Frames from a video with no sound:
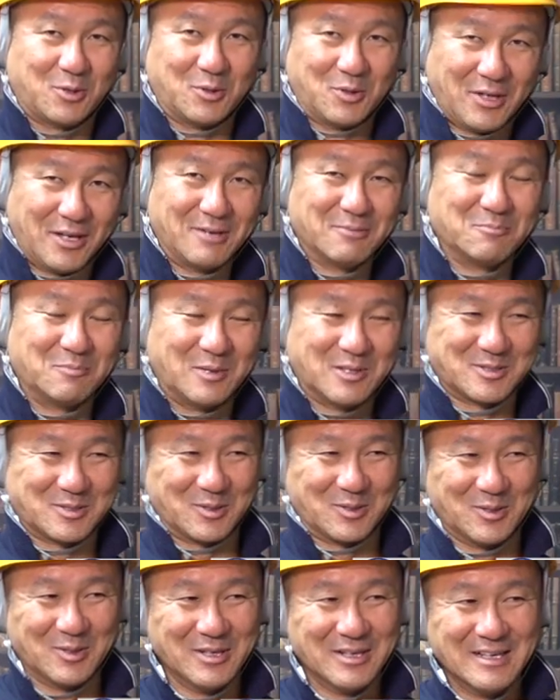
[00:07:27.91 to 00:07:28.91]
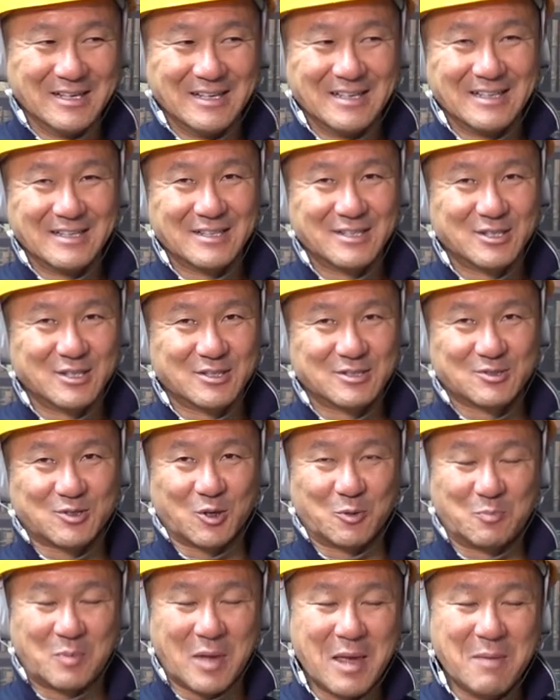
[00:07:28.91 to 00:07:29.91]
のね、まあその、そ
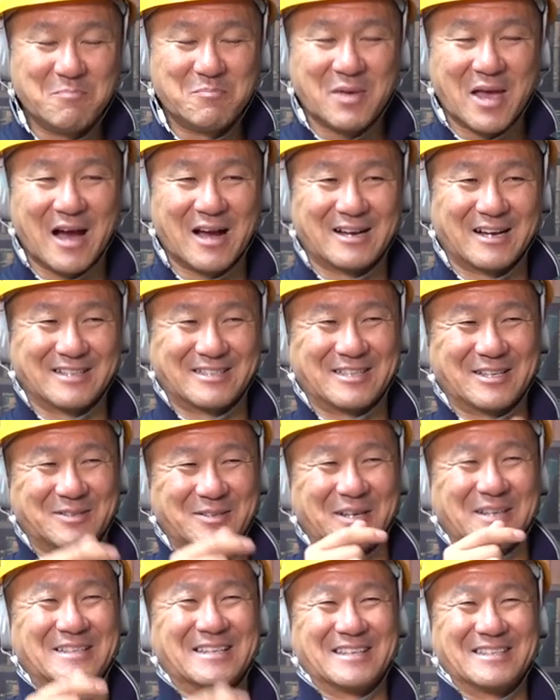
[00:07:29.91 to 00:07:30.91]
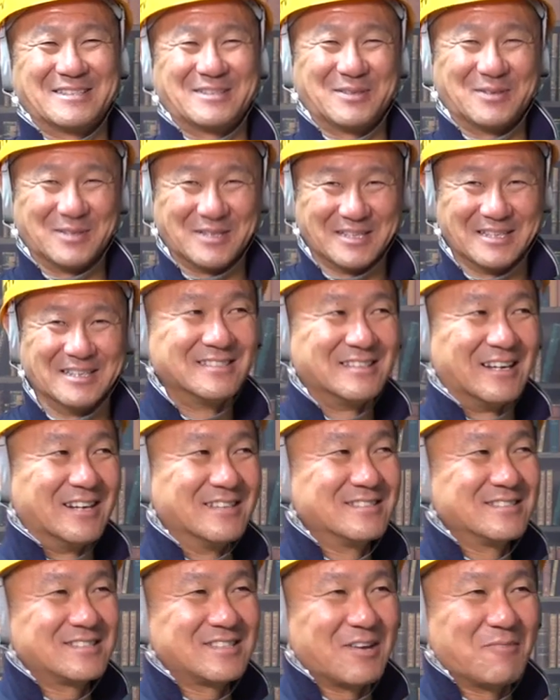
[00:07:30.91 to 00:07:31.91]
の便秘払ってくれた人に
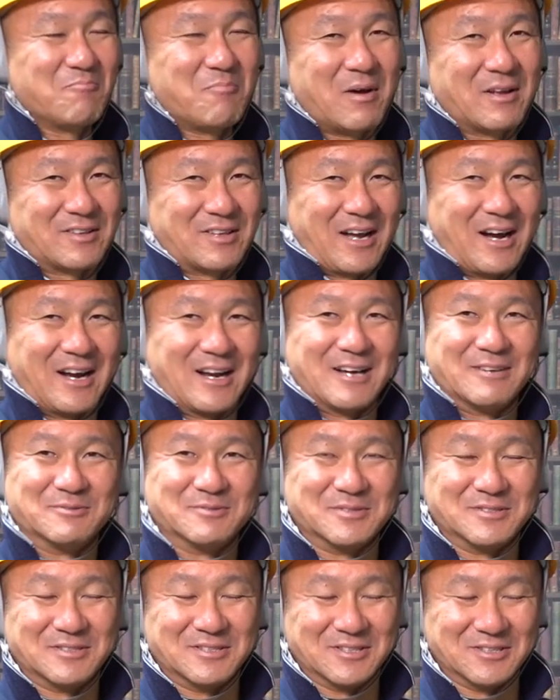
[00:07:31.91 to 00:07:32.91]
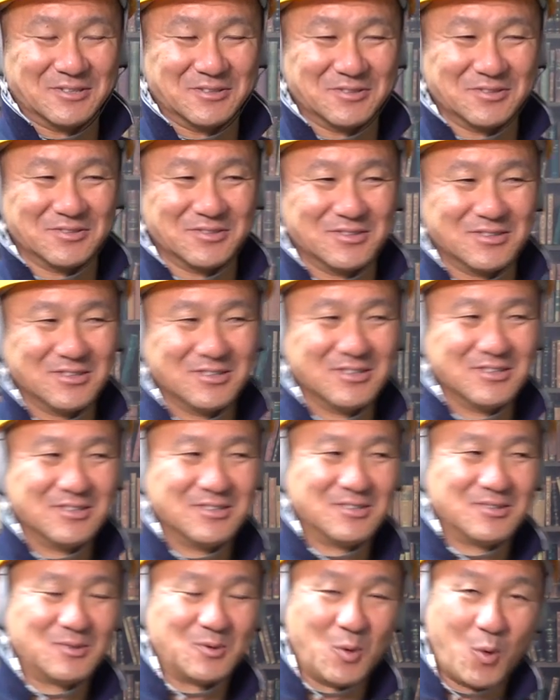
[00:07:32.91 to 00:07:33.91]
何千万って払うっていう
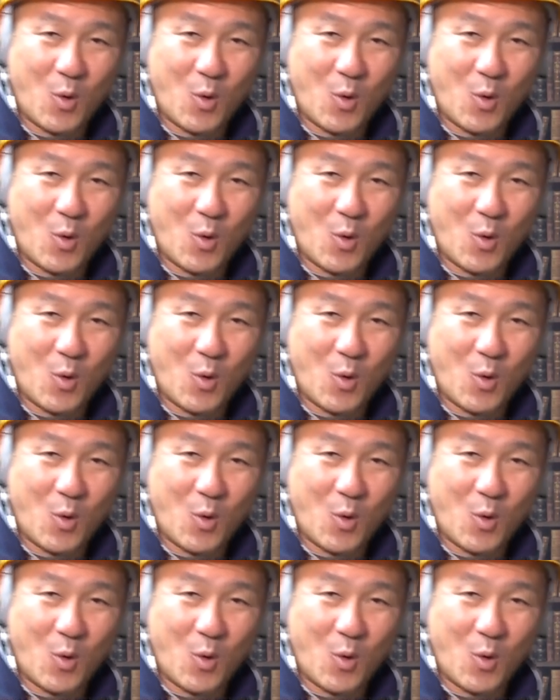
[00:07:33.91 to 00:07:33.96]
の